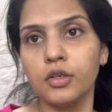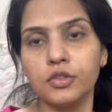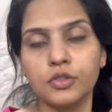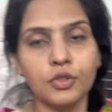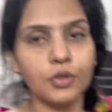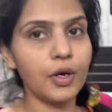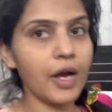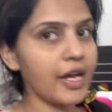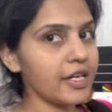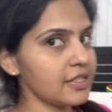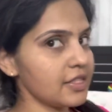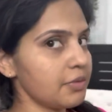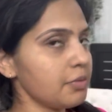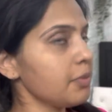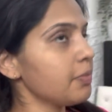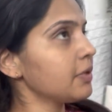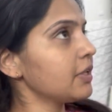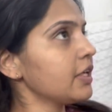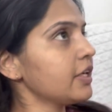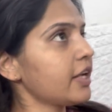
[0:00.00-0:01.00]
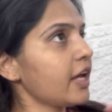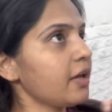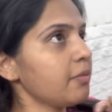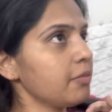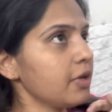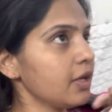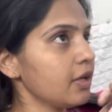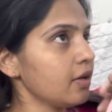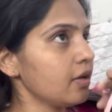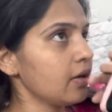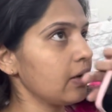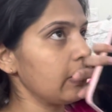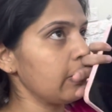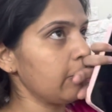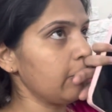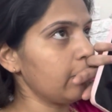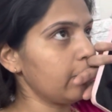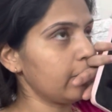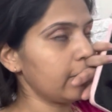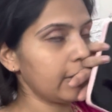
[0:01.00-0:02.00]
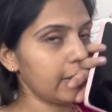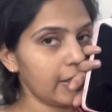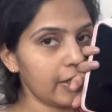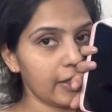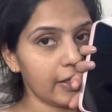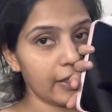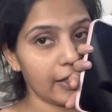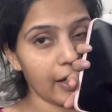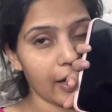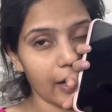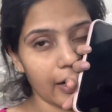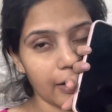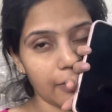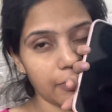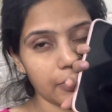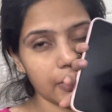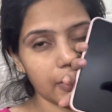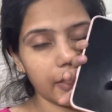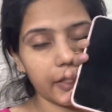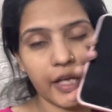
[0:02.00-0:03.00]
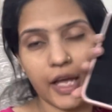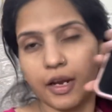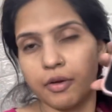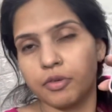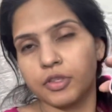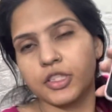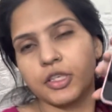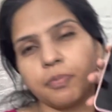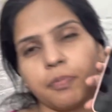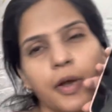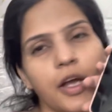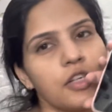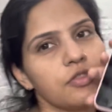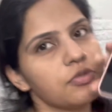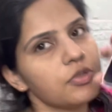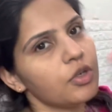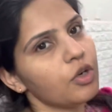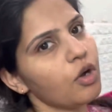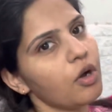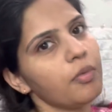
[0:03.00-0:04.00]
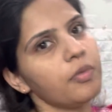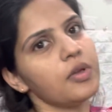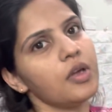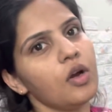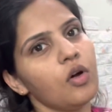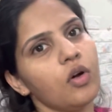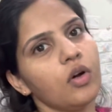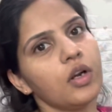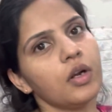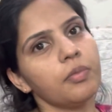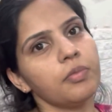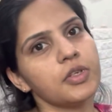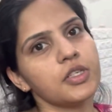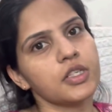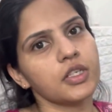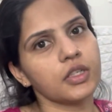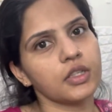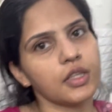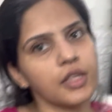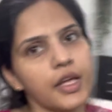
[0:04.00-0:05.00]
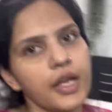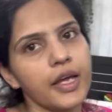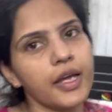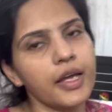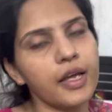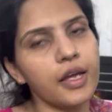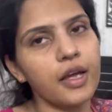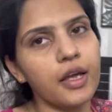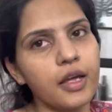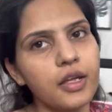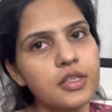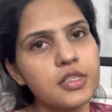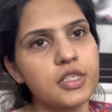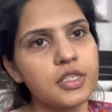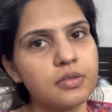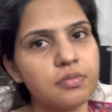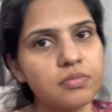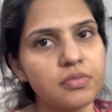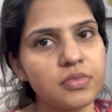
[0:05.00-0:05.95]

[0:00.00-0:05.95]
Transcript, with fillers: सो गाइस अभी पता है टाइमिंग हो रही है ग्यारह बज रहे ग्यारह बज के पाँच में अभी और अभी शक्ति आए हैं जिम